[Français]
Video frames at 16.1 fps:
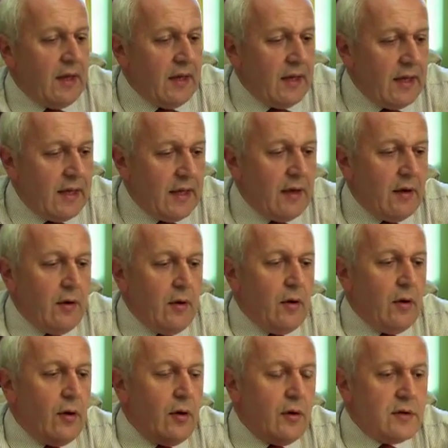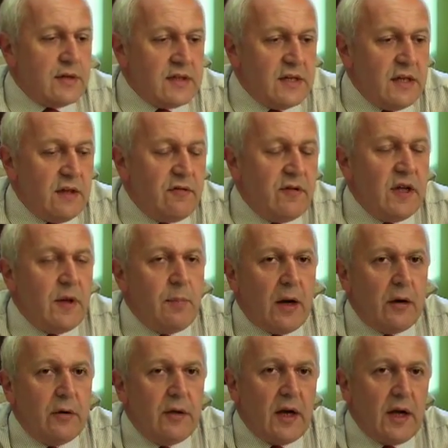et euh, signifiée
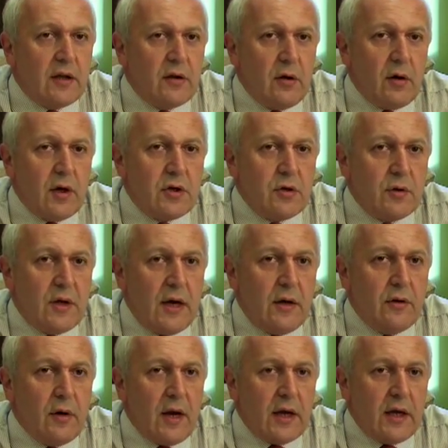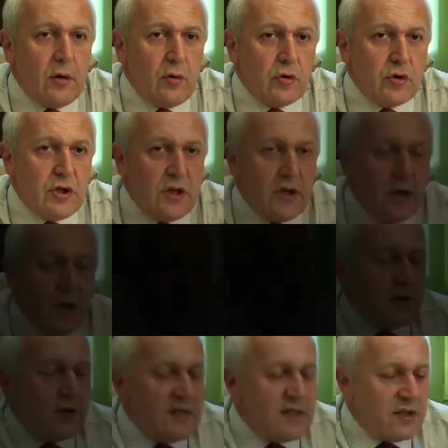par le directeur régional de l'archéologie.
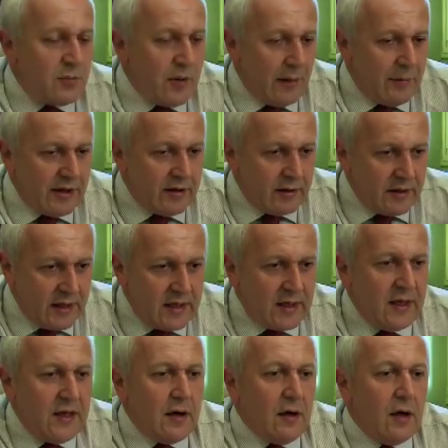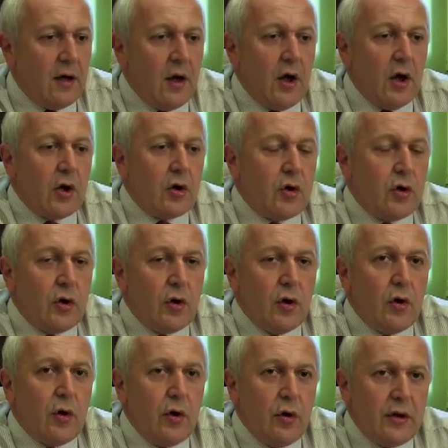Ceux qui se permettent d'écrire
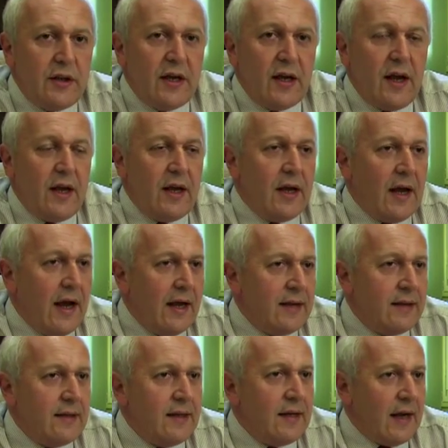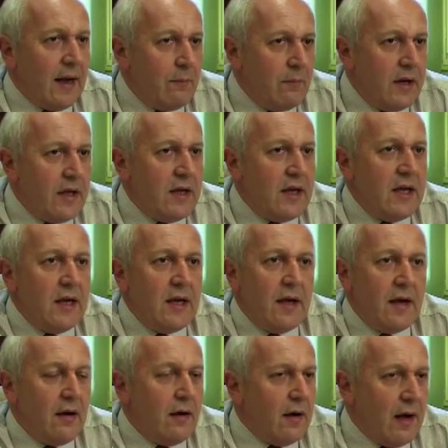que le terrain a été
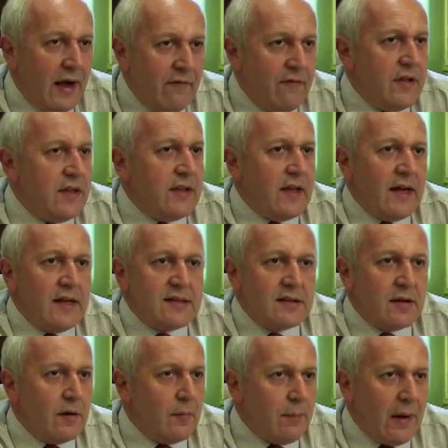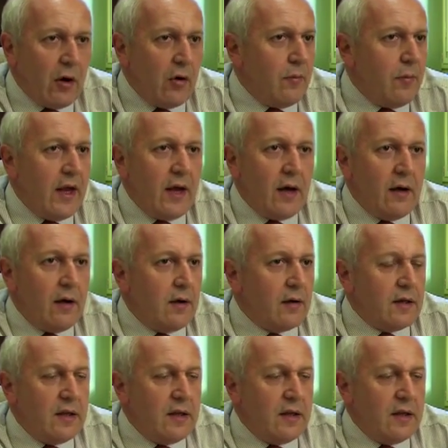ramblié en euh, vitesse euh, par le maire euh,